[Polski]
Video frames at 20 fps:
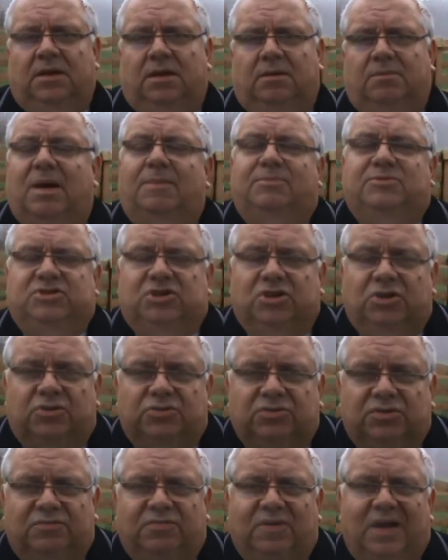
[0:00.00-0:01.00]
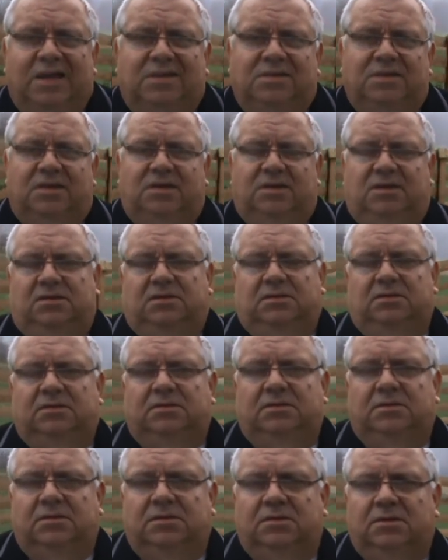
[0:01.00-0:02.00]
mam przygotowanie,
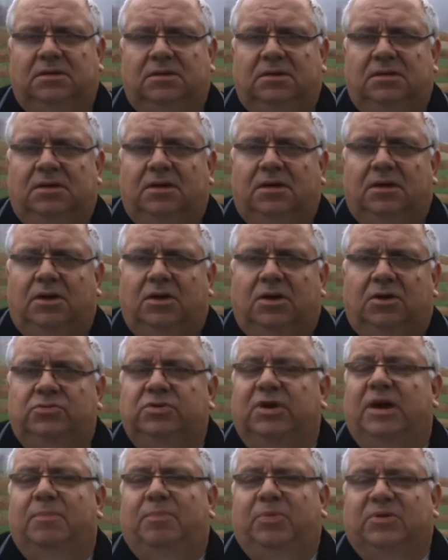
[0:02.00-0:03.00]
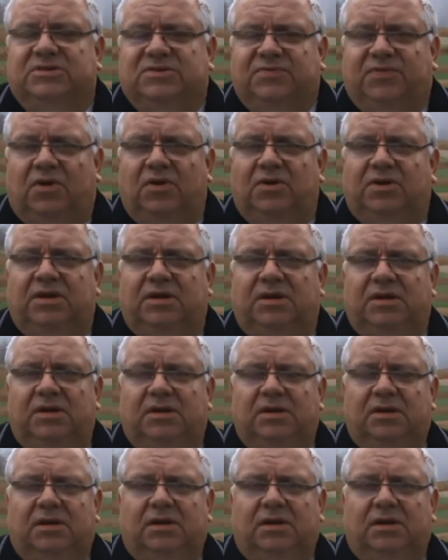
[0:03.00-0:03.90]
które pozwoli